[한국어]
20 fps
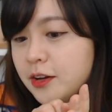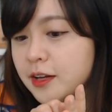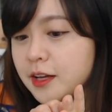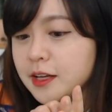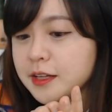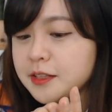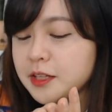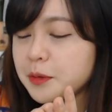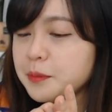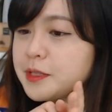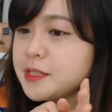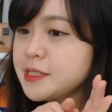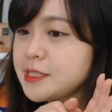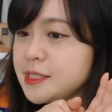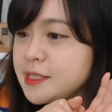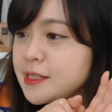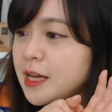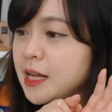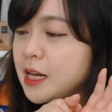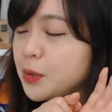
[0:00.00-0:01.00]
그러면
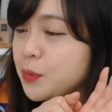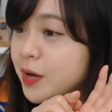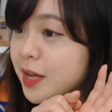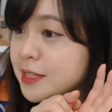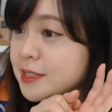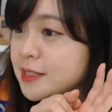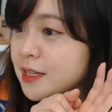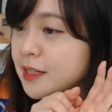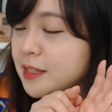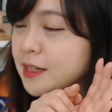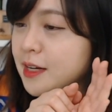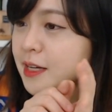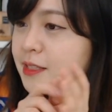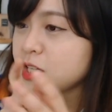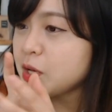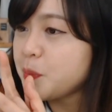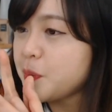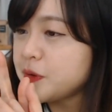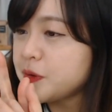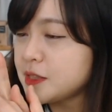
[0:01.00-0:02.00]
진할
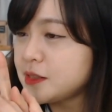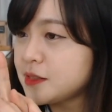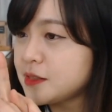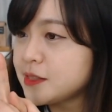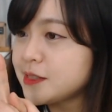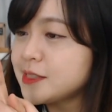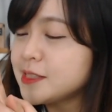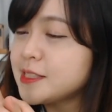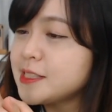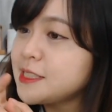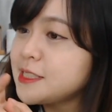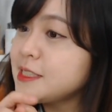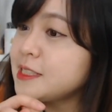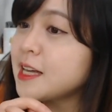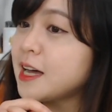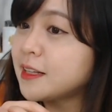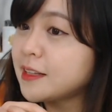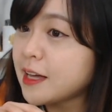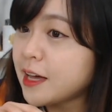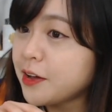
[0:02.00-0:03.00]
과자니까첫 번째 뜻은
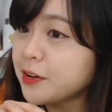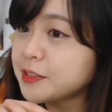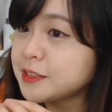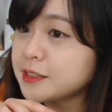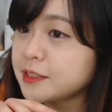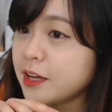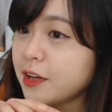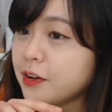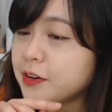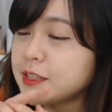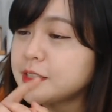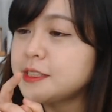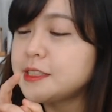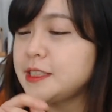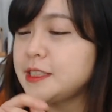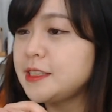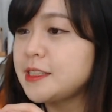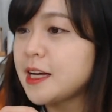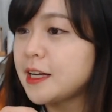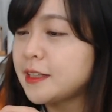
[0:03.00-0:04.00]
지나다였어요. 그래서
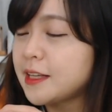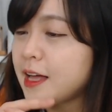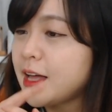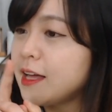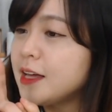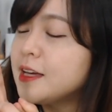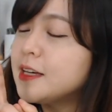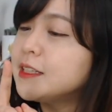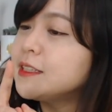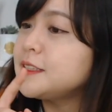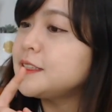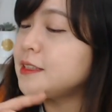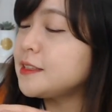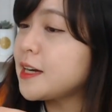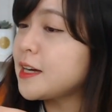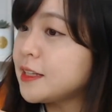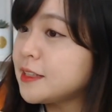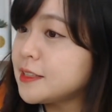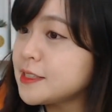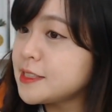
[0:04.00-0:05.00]
지나다,
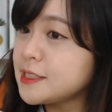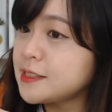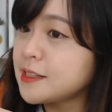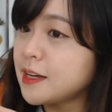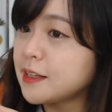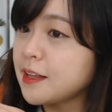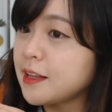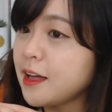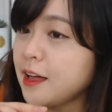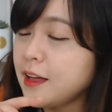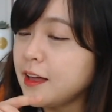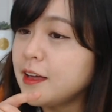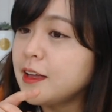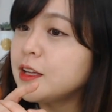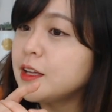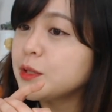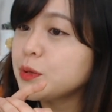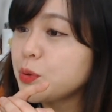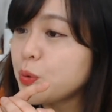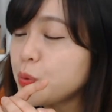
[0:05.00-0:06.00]
시간을 지나다,
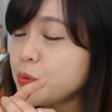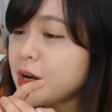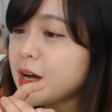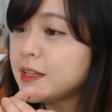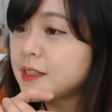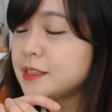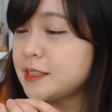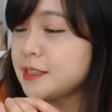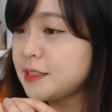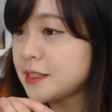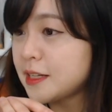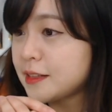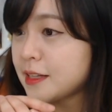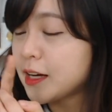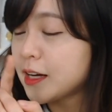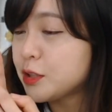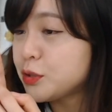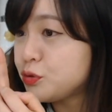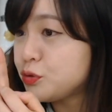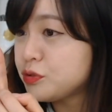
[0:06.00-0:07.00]
공간을 지나다
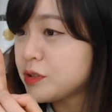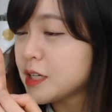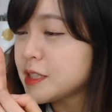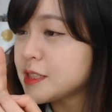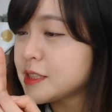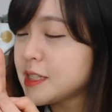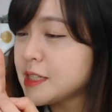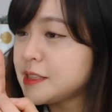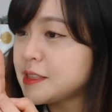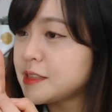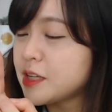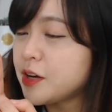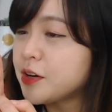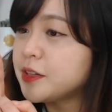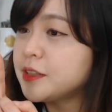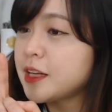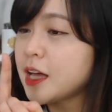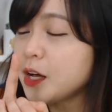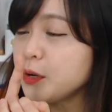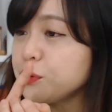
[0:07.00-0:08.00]
그 두 가지를 했어요.
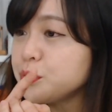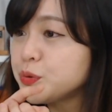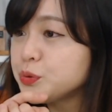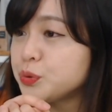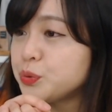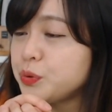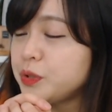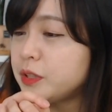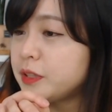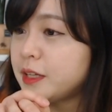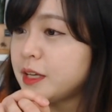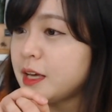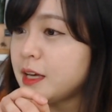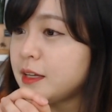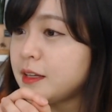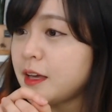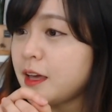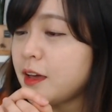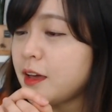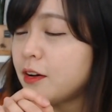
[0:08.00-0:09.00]
근데 한국도 이렇게
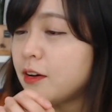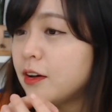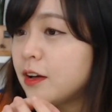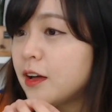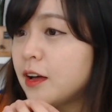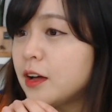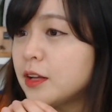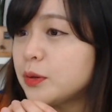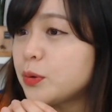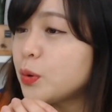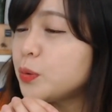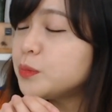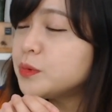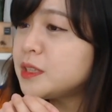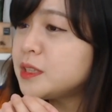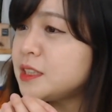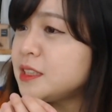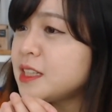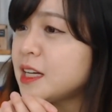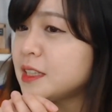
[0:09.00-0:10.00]
얘기해요. 너무
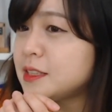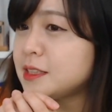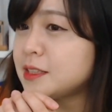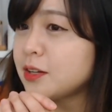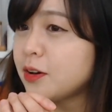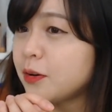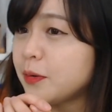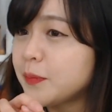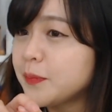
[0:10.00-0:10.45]
지나쳐.